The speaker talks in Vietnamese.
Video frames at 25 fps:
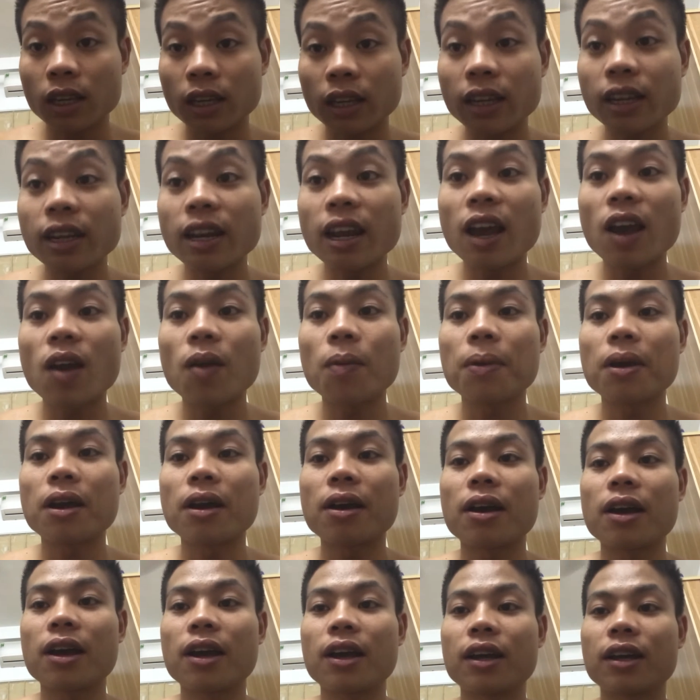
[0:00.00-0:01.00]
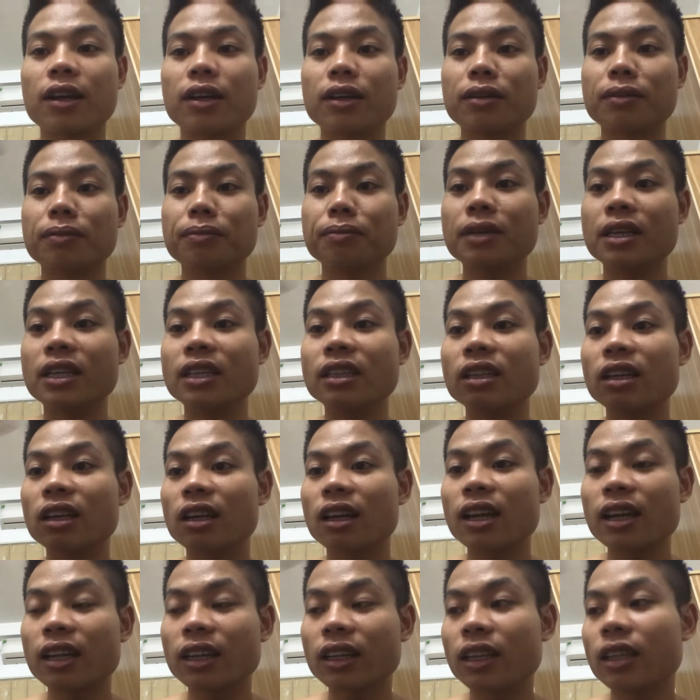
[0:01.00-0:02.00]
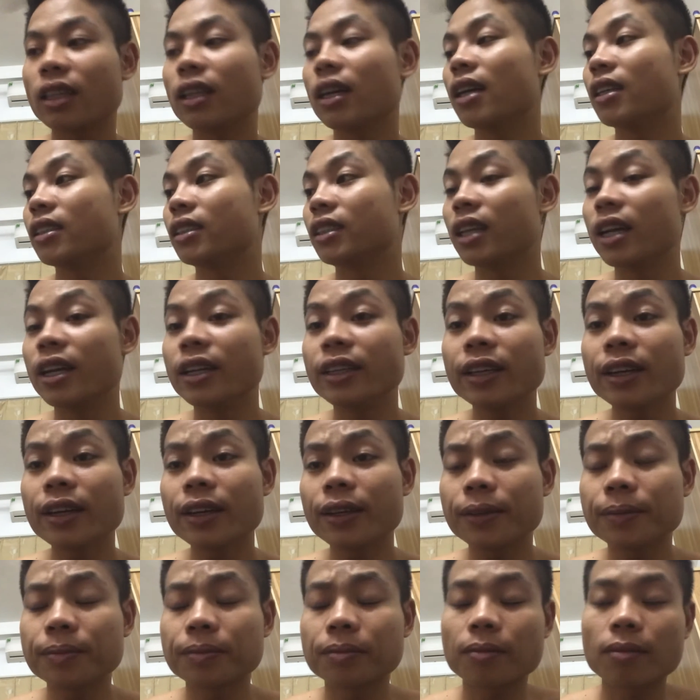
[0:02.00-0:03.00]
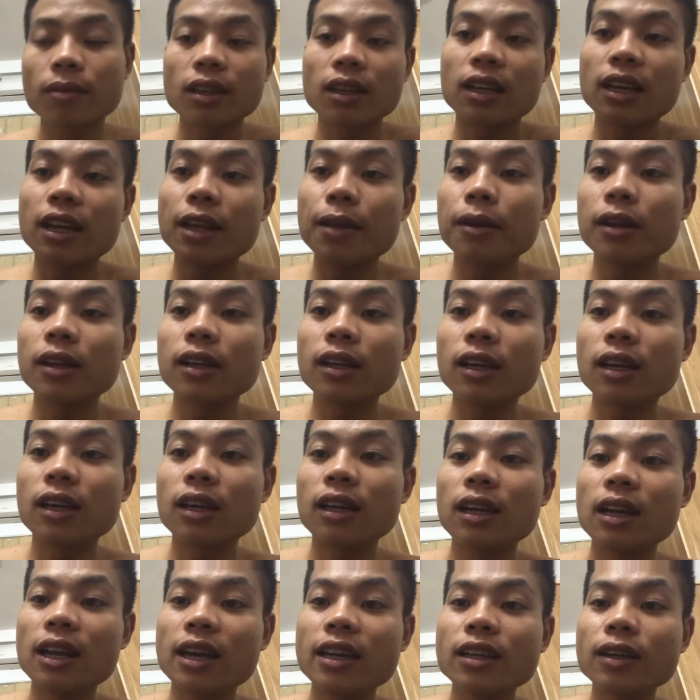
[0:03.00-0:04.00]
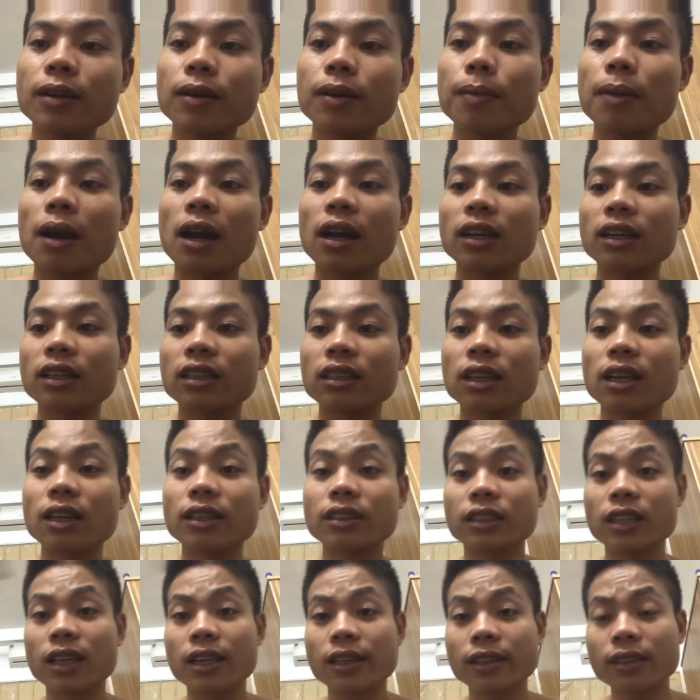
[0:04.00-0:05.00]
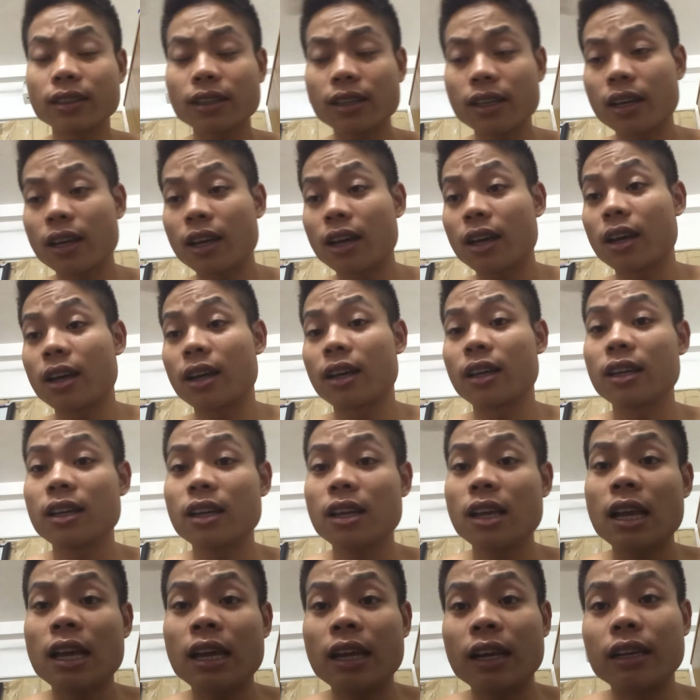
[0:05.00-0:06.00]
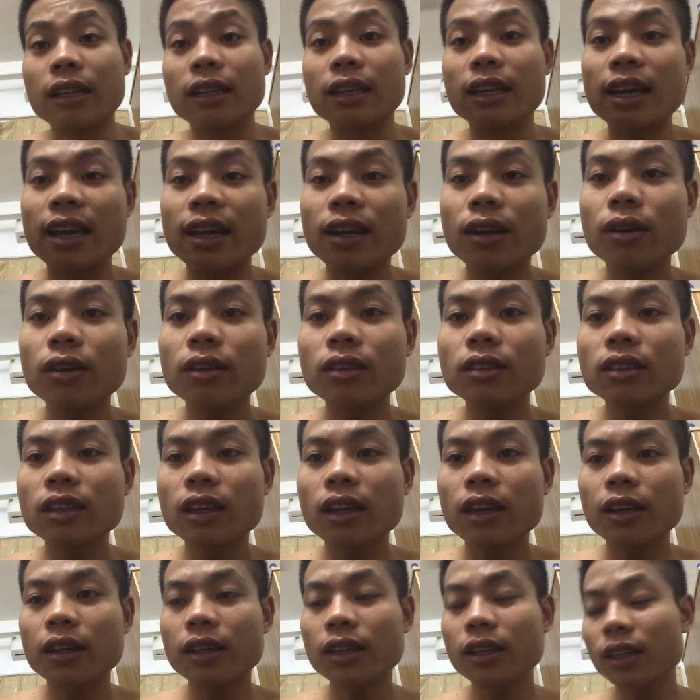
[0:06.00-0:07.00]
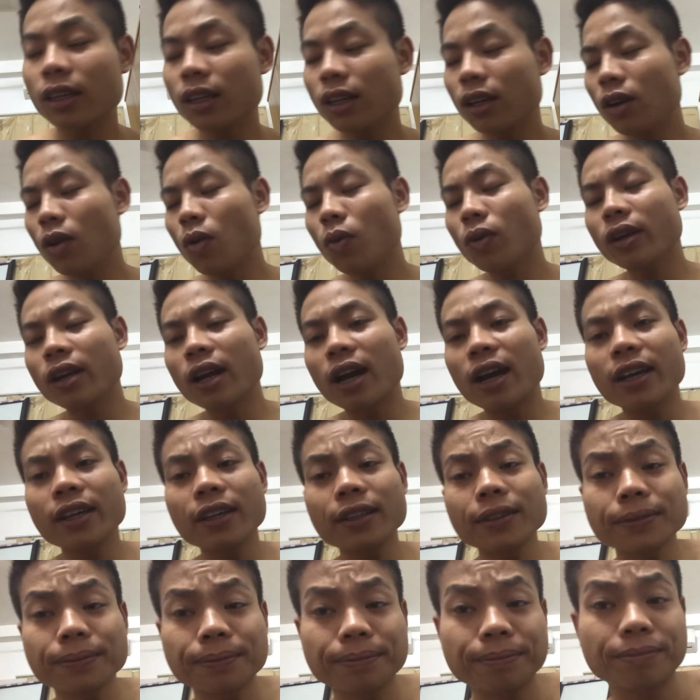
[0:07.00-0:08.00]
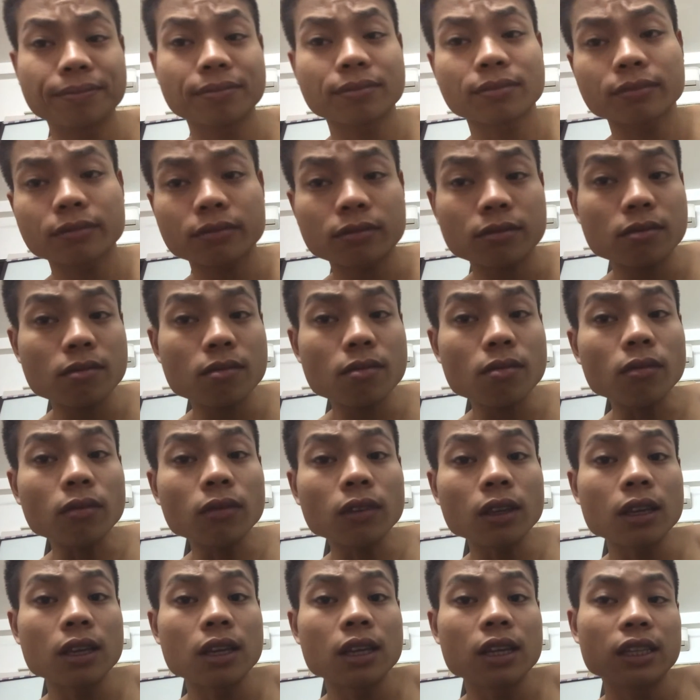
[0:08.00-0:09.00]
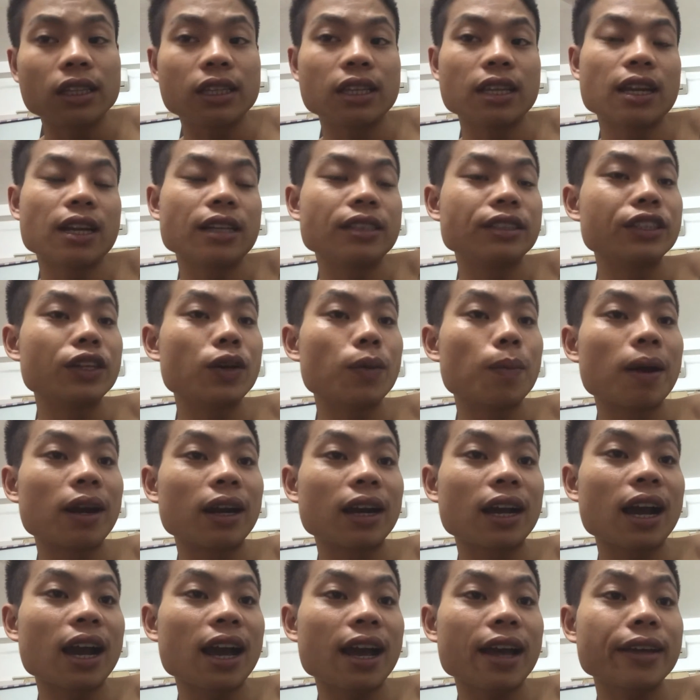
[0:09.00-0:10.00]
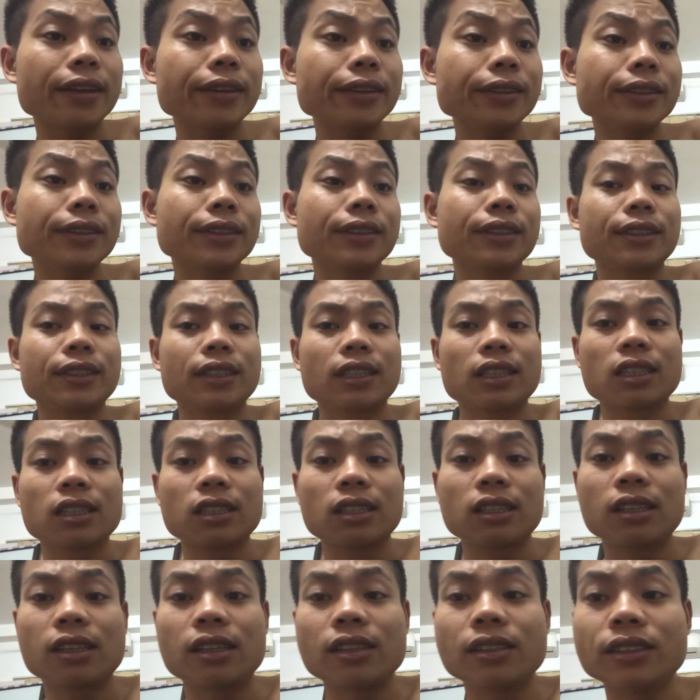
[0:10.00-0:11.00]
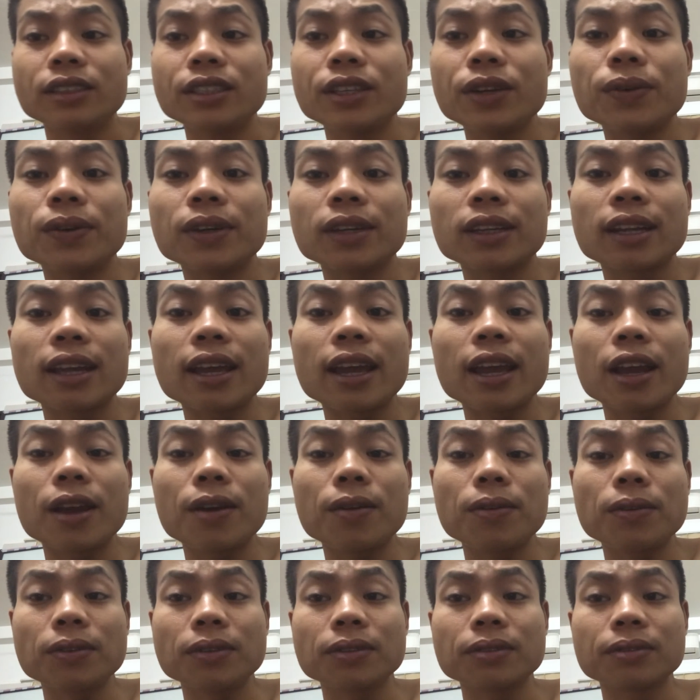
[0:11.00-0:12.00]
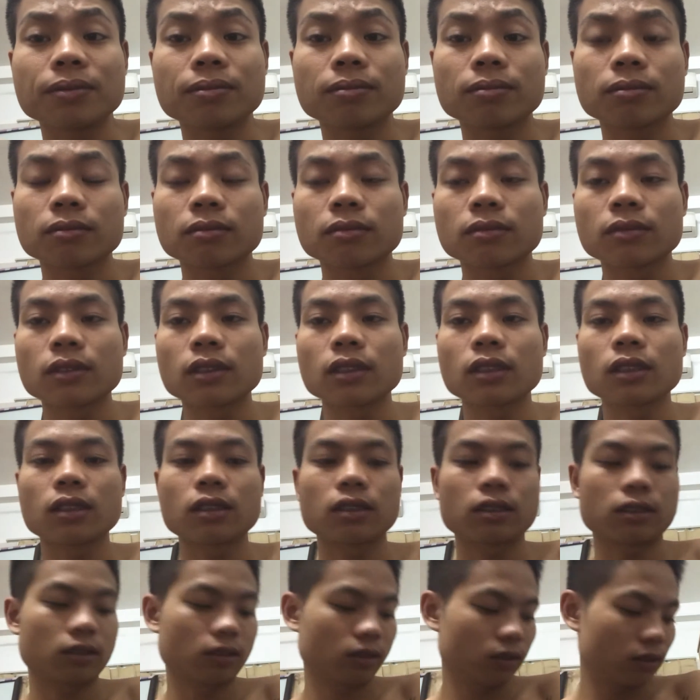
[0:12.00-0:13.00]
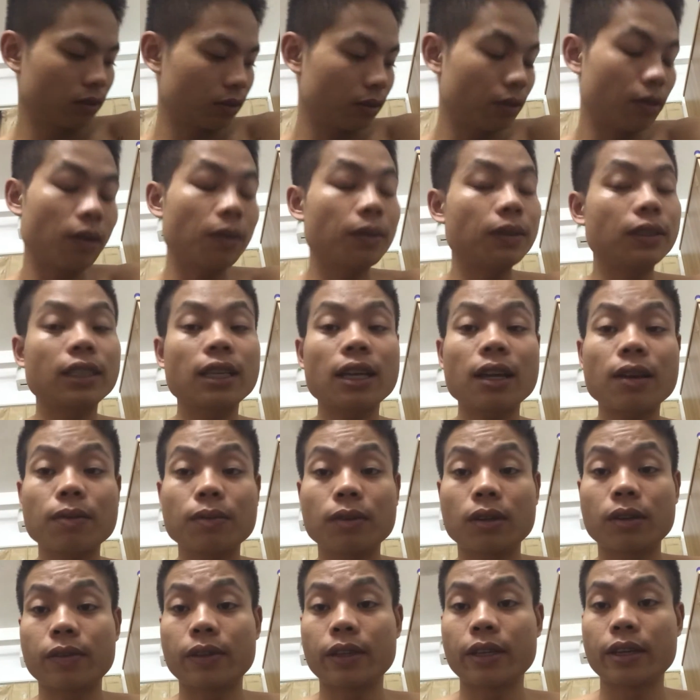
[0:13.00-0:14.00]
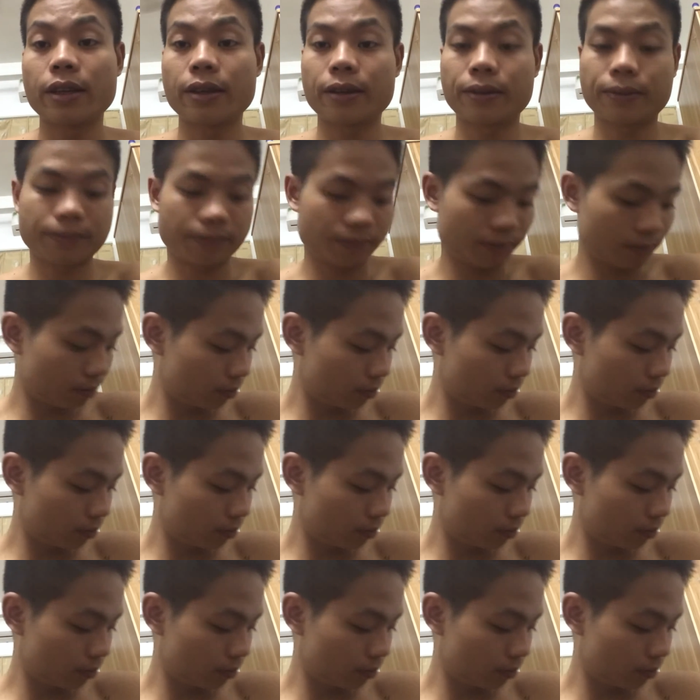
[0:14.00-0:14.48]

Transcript: khi nào mà mình được lên cái thợ chính ấy lên à, lấy được cái bằng thợ chính thì à, đến cái lúc đấy thì lại nhiều bạn gái thì nhiều người theo bởi vì sao bởi vì là